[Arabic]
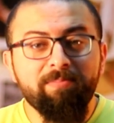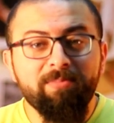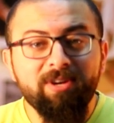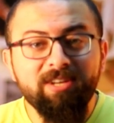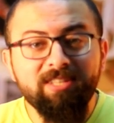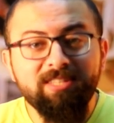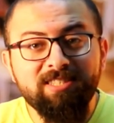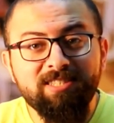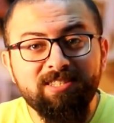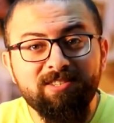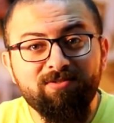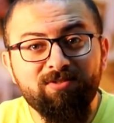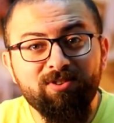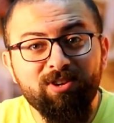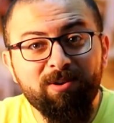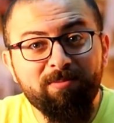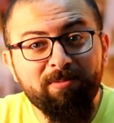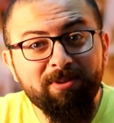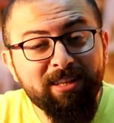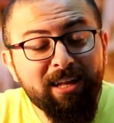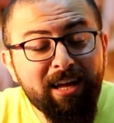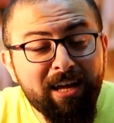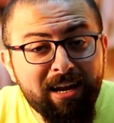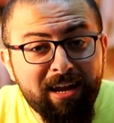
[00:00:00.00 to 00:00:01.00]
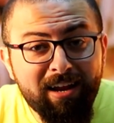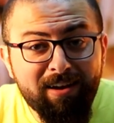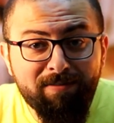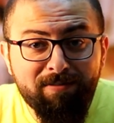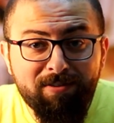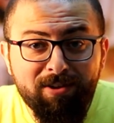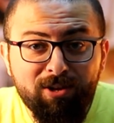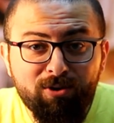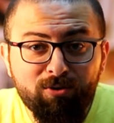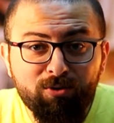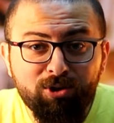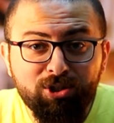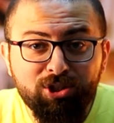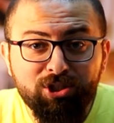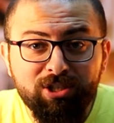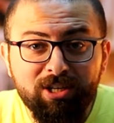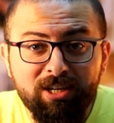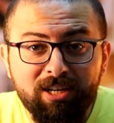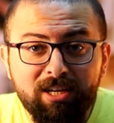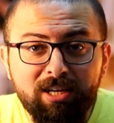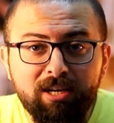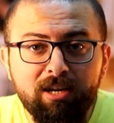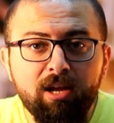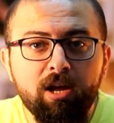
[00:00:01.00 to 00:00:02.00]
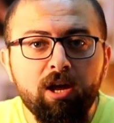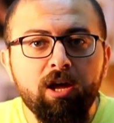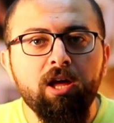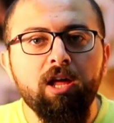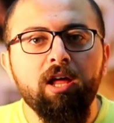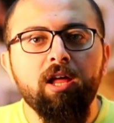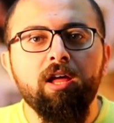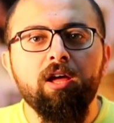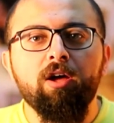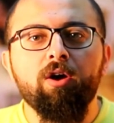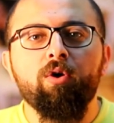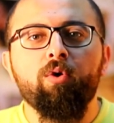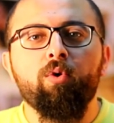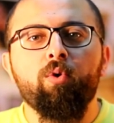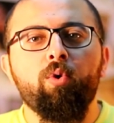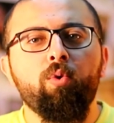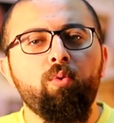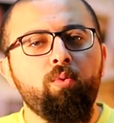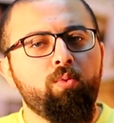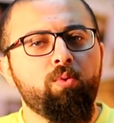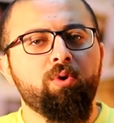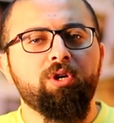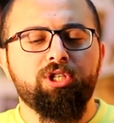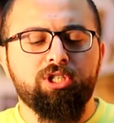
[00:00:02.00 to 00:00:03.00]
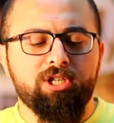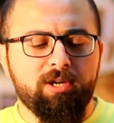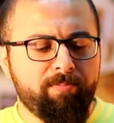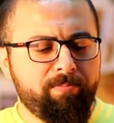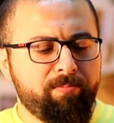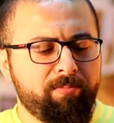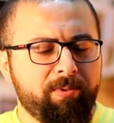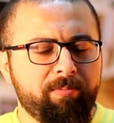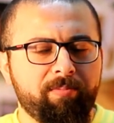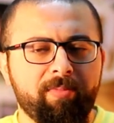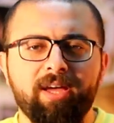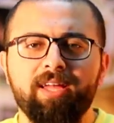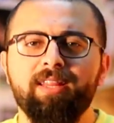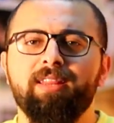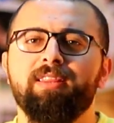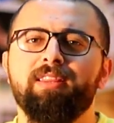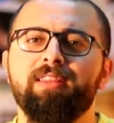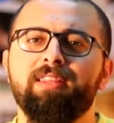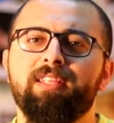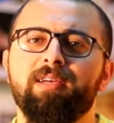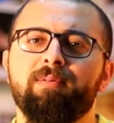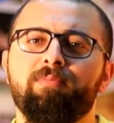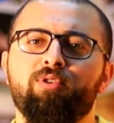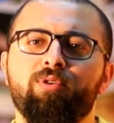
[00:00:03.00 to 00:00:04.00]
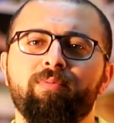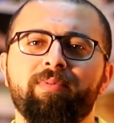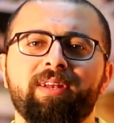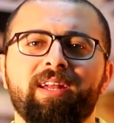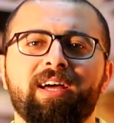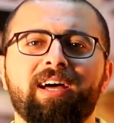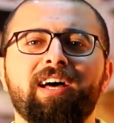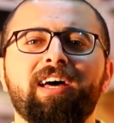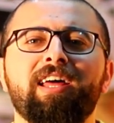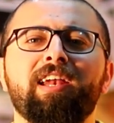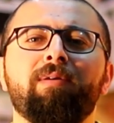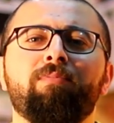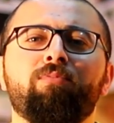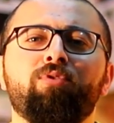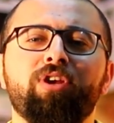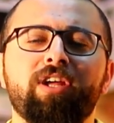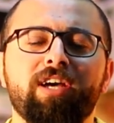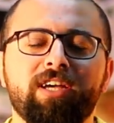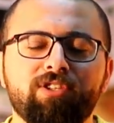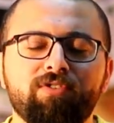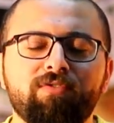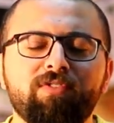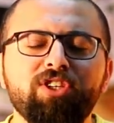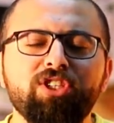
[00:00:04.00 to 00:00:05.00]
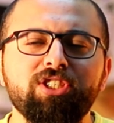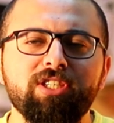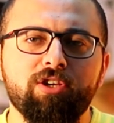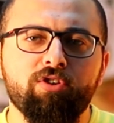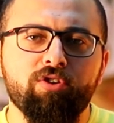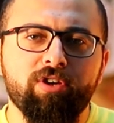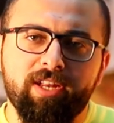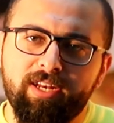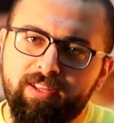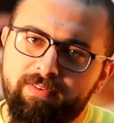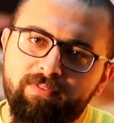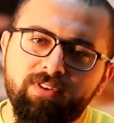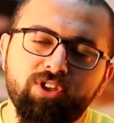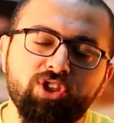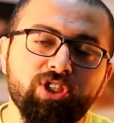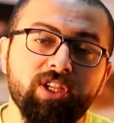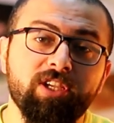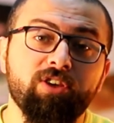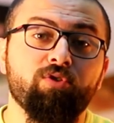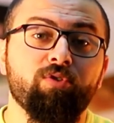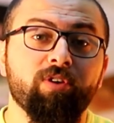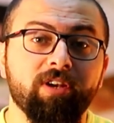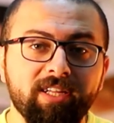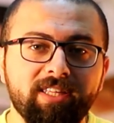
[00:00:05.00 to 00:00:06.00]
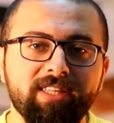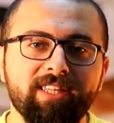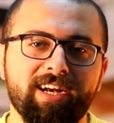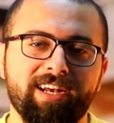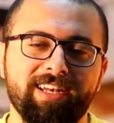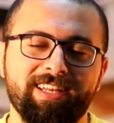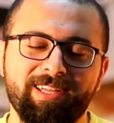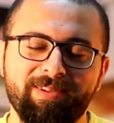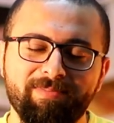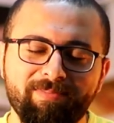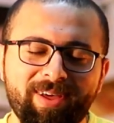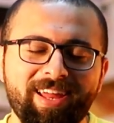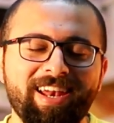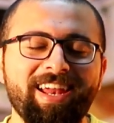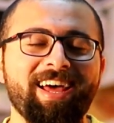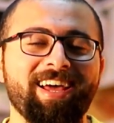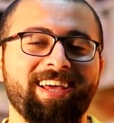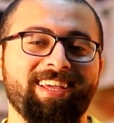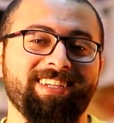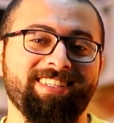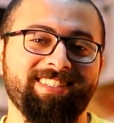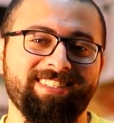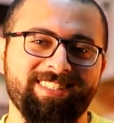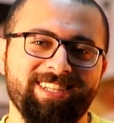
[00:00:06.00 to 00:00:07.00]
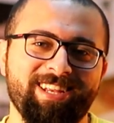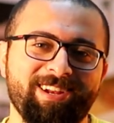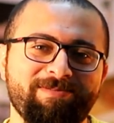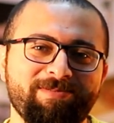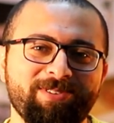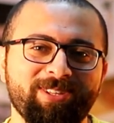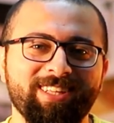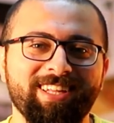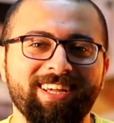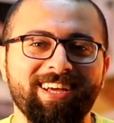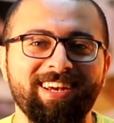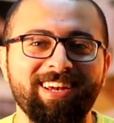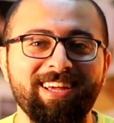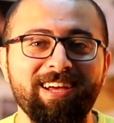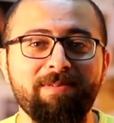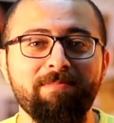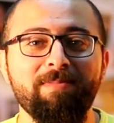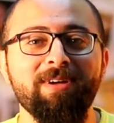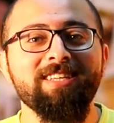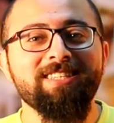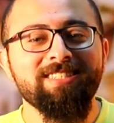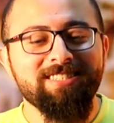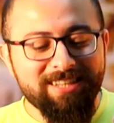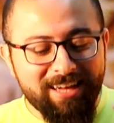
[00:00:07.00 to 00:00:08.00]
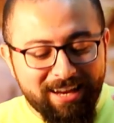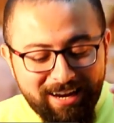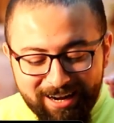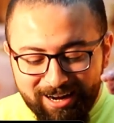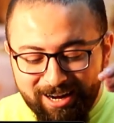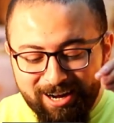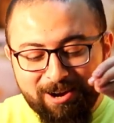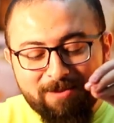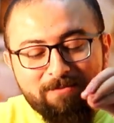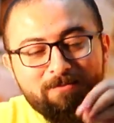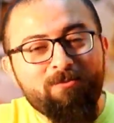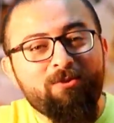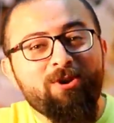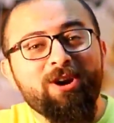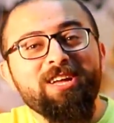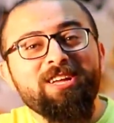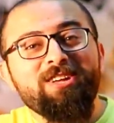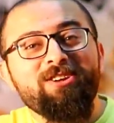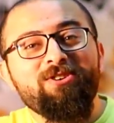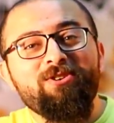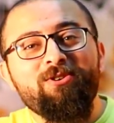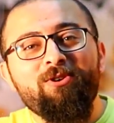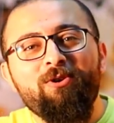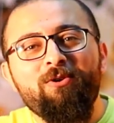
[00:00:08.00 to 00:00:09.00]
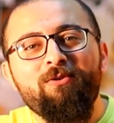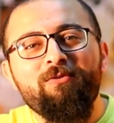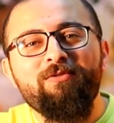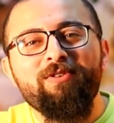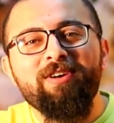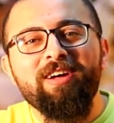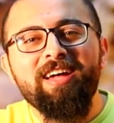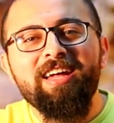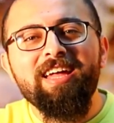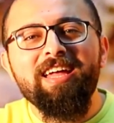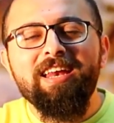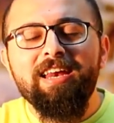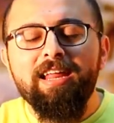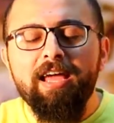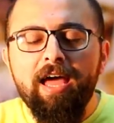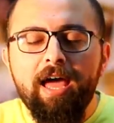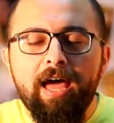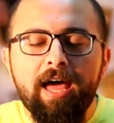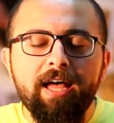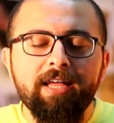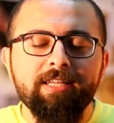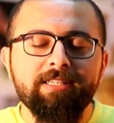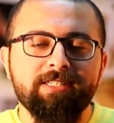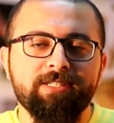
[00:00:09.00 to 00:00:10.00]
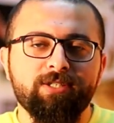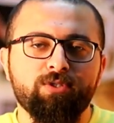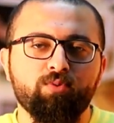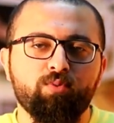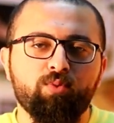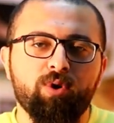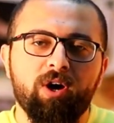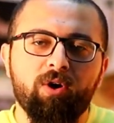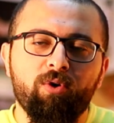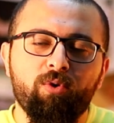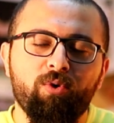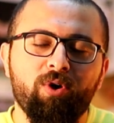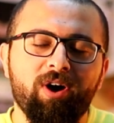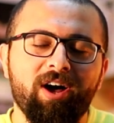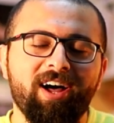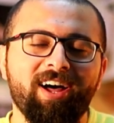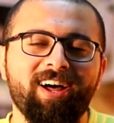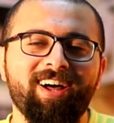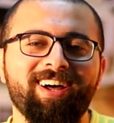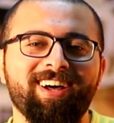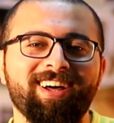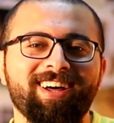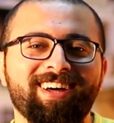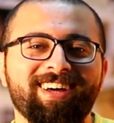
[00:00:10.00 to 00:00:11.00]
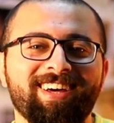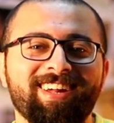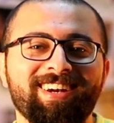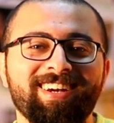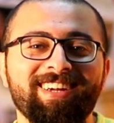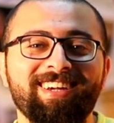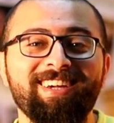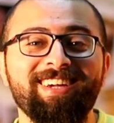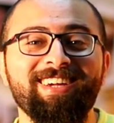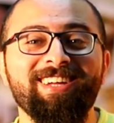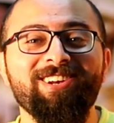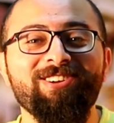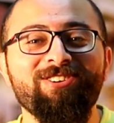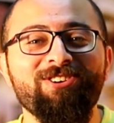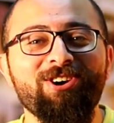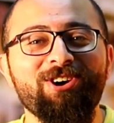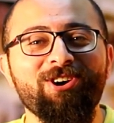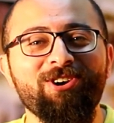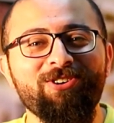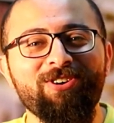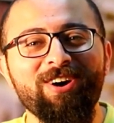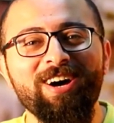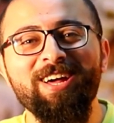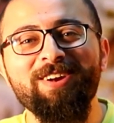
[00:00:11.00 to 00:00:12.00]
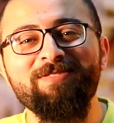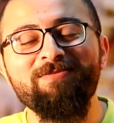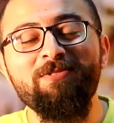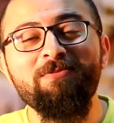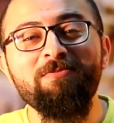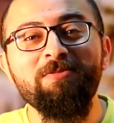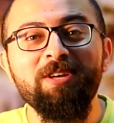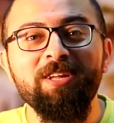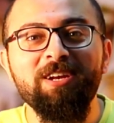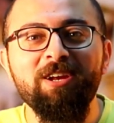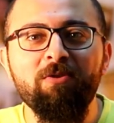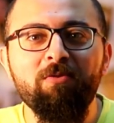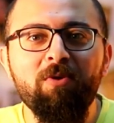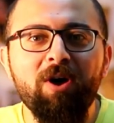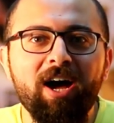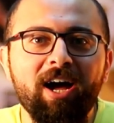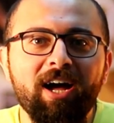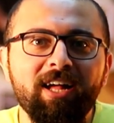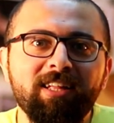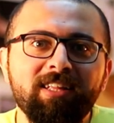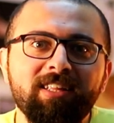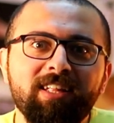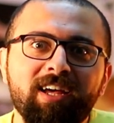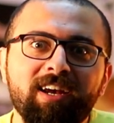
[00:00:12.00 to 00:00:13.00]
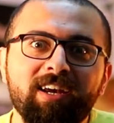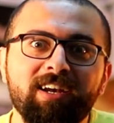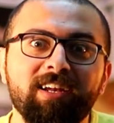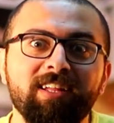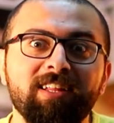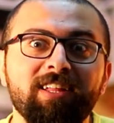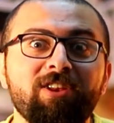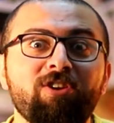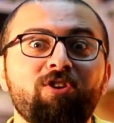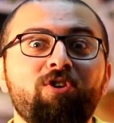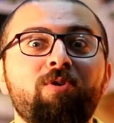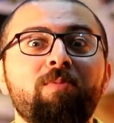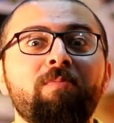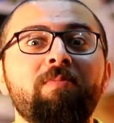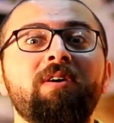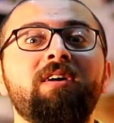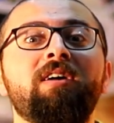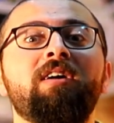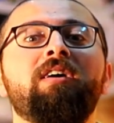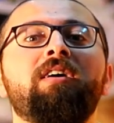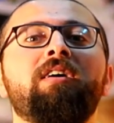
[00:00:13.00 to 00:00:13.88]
البرنس في رمضان 2020 وهو شاب مؤدب وابن عالم وناس فيش زيه يعني فيش زيه ليترالي ملاك الزلمه طالع بس الله موقعه في عيله اسوأ واحقر عيله واخوان ممكن الواحد يتعرض لهم